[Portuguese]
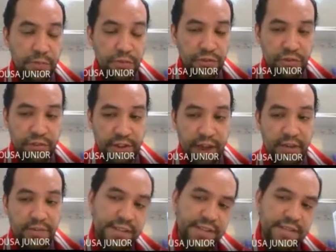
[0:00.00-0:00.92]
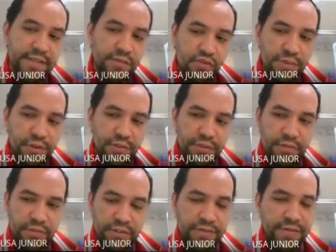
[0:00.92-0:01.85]
posicional desses números,
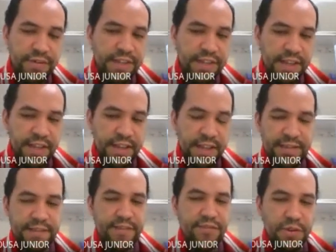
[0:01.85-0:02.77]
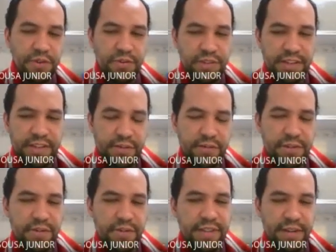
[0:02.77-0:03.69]
inclusive esses números que não
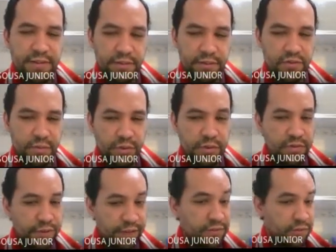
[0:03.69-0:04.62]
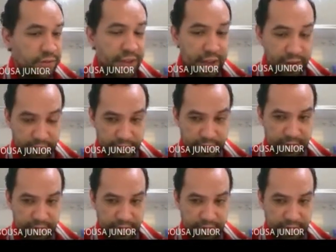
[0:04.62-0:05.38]
são inteiros, os números fracionários.